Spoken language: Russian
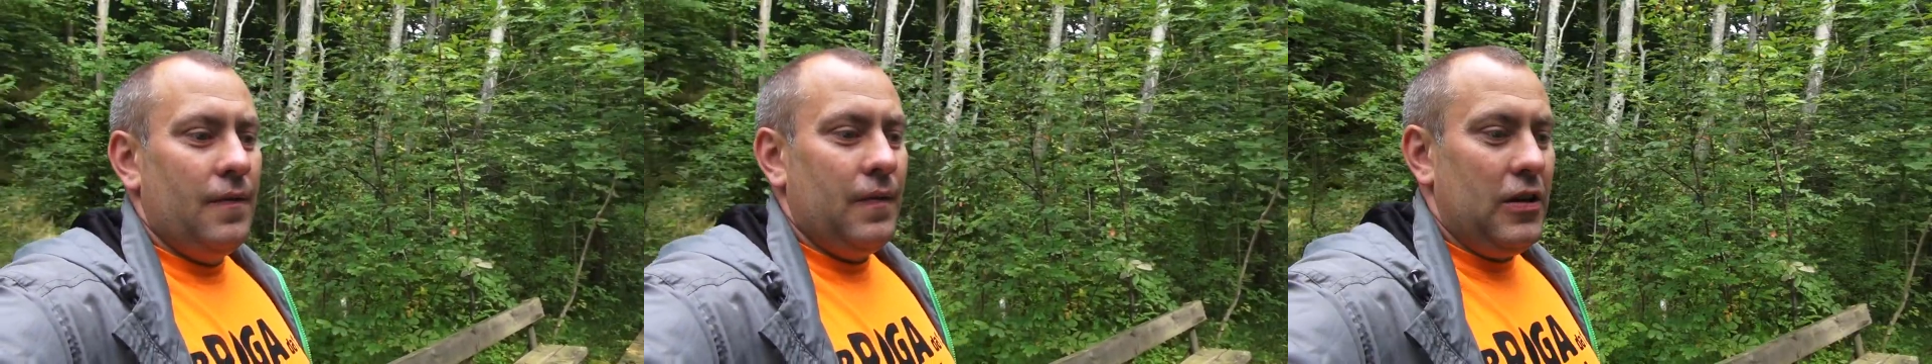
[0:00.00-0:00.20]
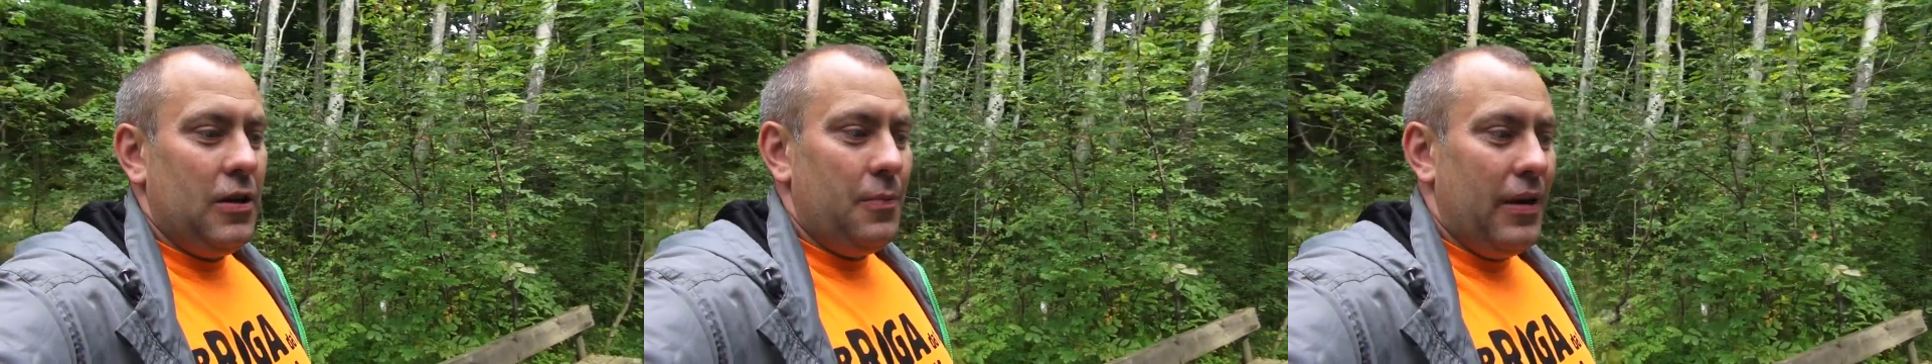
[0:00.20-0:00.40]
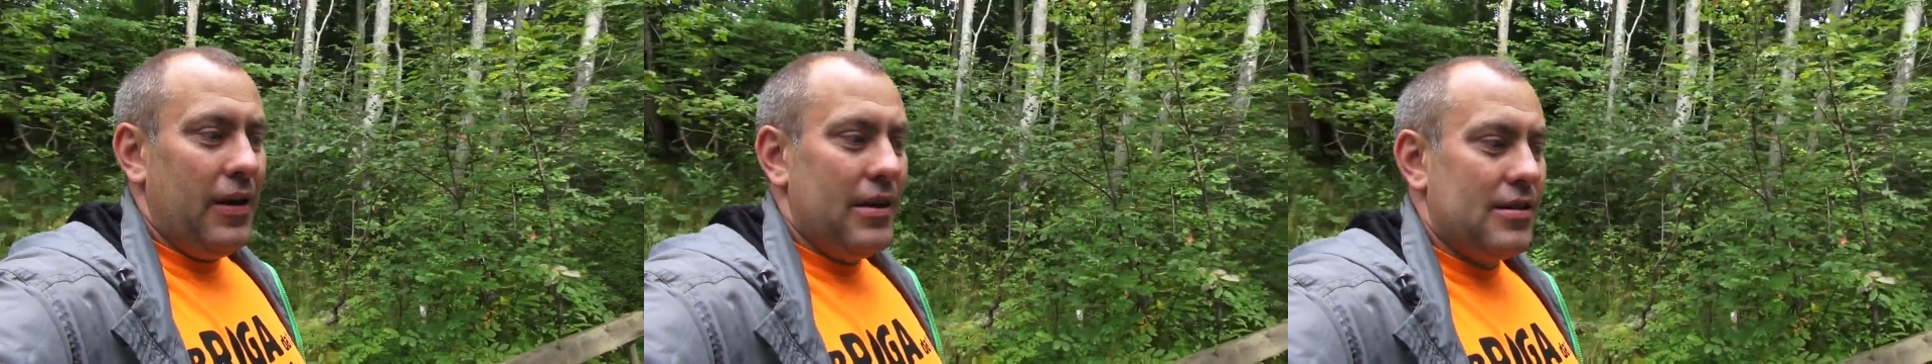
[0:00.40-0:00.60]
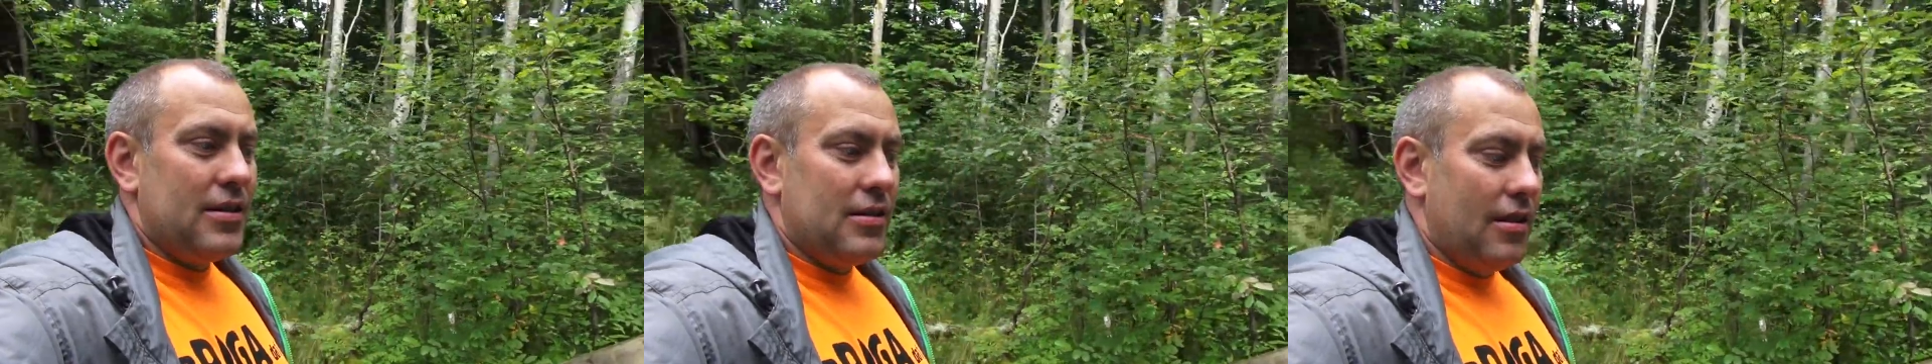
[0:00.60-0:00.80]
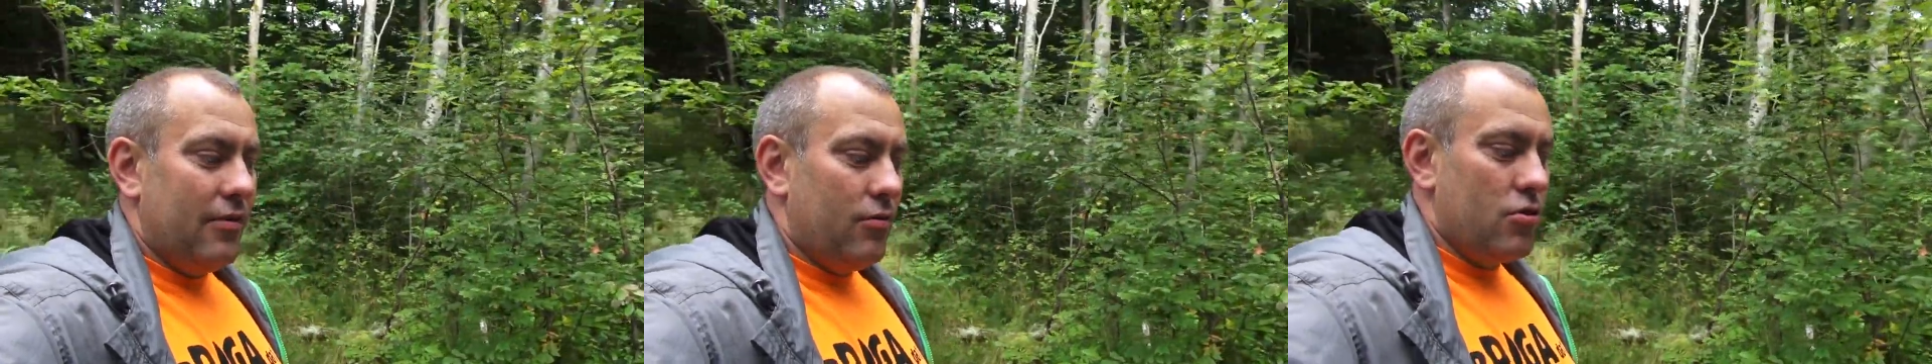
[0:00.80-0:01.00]
не
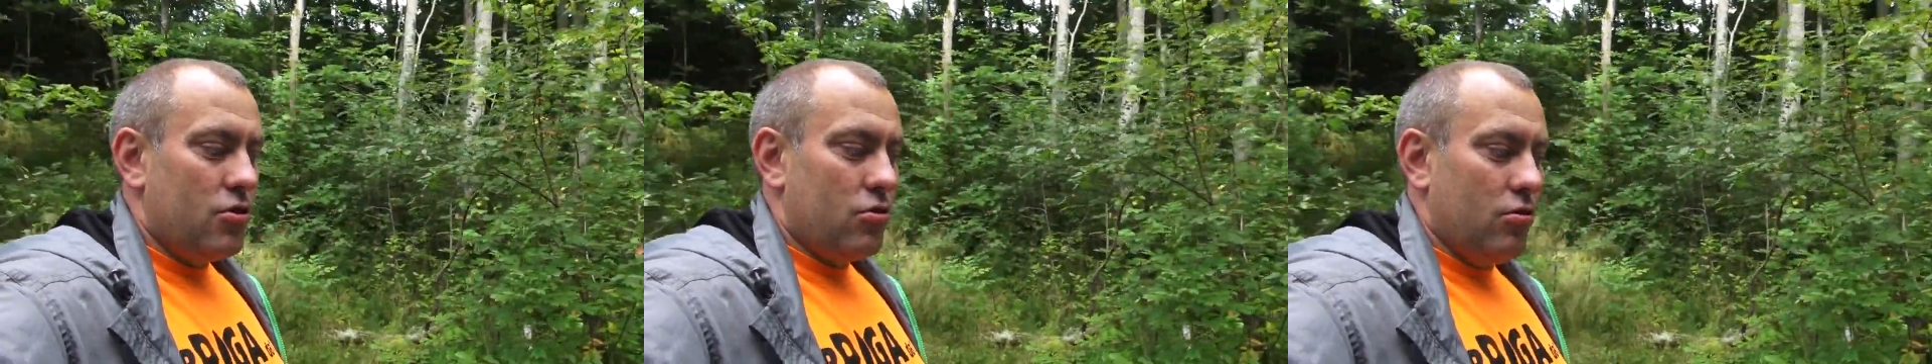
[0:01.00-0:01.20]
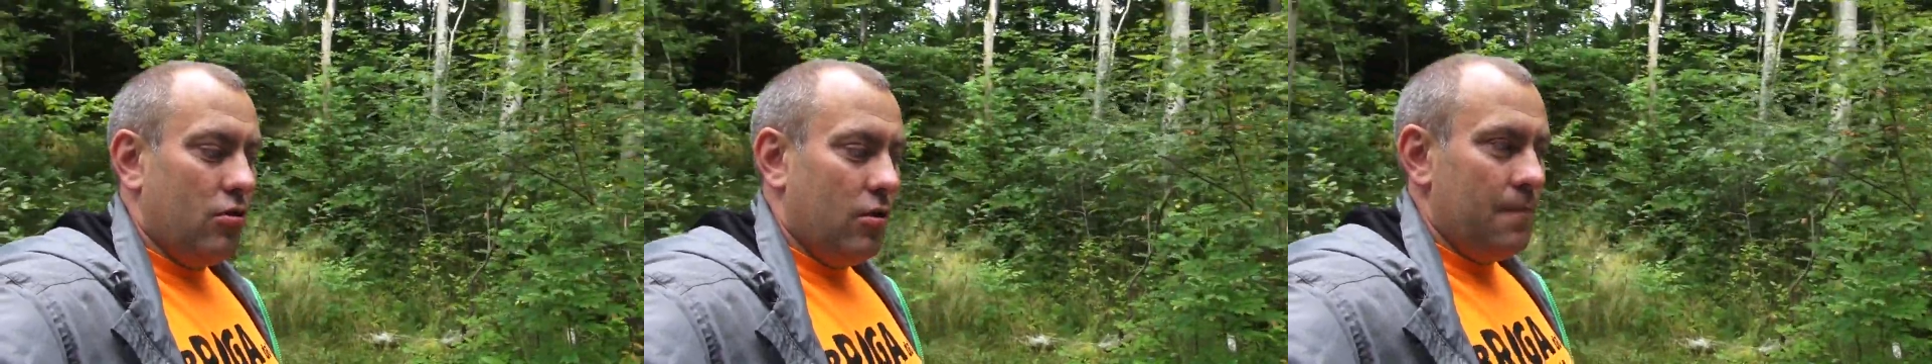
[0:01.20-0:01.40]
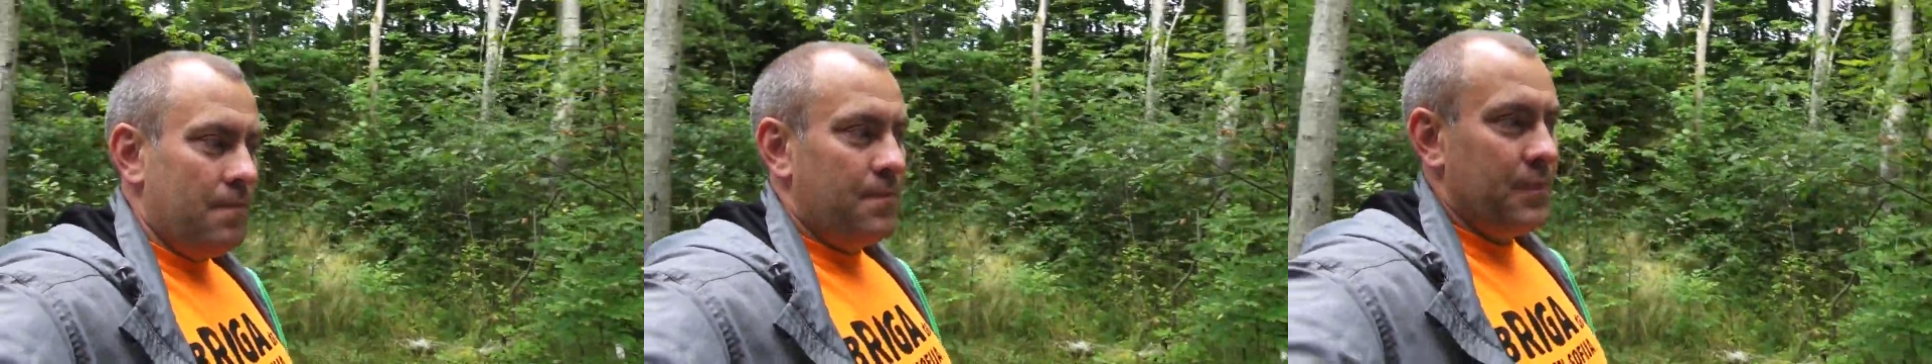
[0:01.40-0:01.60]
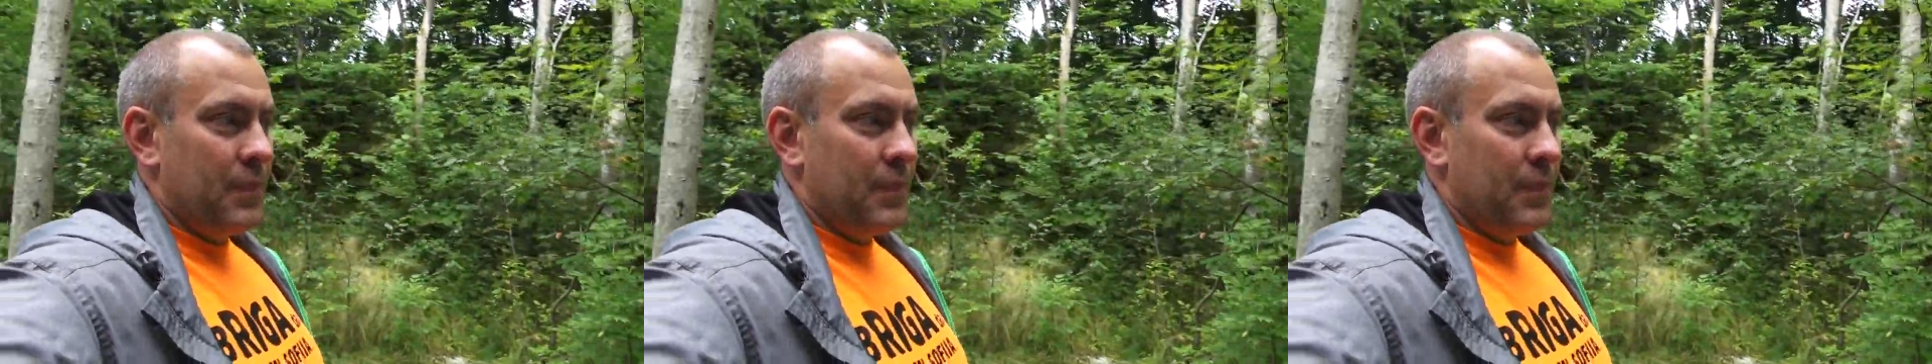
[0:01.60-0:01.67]
бояться того, что